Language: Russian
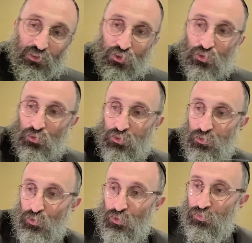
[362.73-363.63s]
держу и
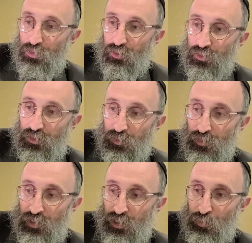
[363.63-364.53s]
слово,
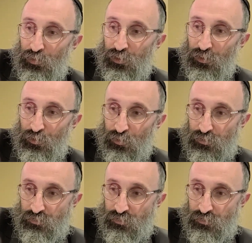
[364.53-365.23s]
и, и бутылку.